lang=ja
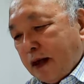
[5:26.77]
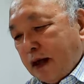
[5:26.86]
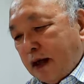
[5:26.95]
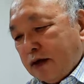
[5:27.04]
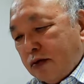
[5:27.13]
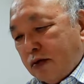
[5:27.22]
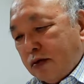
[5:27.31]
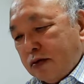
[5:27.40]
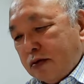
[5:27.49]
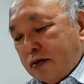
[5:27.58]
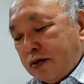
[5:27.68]
あの
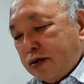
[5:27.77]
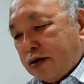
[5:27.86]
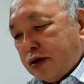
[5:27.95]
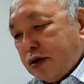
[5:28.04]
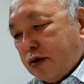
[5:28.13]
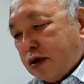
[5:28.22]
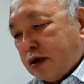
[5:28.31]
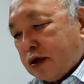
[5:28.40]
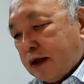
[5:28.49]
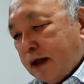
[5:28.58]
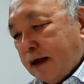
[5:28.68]
類推をで
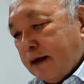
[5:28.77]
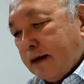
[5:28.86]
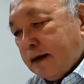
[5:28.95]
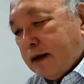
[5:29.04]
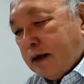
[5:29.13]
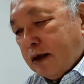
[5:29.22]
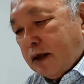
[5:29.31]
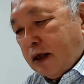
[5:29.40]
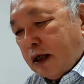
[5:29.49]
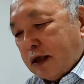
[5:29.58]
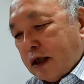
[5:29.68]
すね
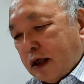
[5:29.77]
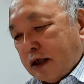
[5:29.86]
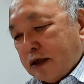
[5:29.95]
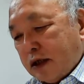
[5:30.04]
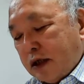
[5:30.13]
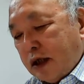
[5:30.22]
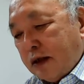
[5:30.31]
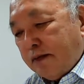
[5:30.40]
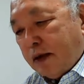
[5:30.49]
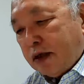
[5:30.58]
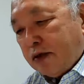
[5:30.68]
働かせて、
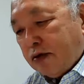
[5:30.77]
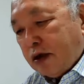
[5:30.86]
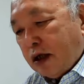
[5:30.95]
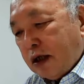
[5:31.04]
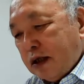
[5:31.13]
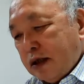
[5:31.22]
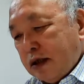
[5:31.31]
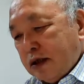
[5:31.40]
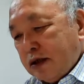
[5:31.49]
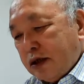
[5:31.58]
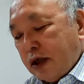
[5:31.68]
まあ、いろんな
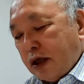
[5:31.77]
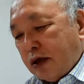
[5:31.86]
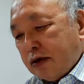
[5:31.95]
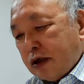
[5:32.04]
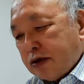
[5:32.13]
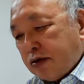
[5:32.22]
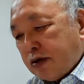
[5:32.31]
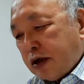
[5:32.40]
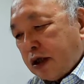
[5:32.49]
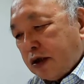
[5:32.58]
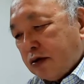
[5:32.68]
成果を出すことが
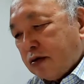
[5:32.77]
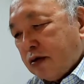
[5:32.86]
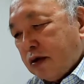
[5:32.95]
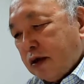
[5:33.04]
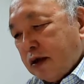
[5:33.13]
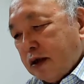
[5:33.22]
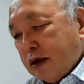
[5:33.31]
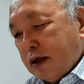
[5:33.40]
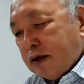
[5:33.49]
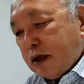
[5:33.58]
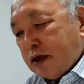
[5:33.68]
できる
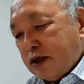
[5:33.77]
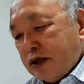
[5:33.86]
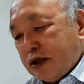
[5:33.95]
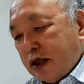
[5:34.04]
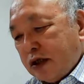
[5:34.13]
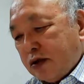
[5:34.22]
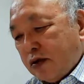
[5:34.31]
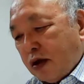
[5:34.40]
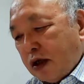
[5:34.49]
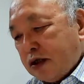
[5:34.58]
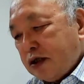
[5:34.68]
新製品と
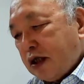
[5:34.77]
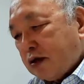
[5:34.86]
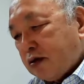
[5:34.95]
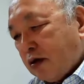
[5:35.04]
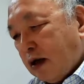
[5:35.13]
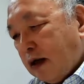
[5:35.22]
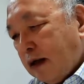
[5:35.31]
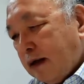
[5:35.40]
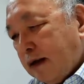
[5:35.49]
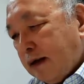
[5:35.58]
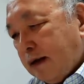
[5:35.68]
か新薬とか
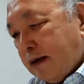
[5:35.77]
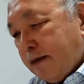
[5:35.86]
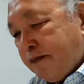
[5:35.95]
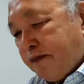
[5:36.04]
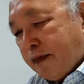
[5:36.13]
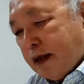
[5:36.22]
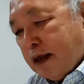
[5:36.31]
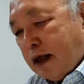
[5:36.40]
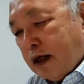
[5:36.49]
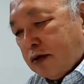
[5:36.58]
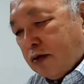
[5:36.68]

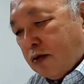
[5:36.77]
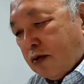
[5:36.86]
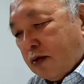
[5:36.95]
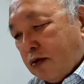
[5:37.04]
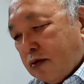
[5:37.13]
あの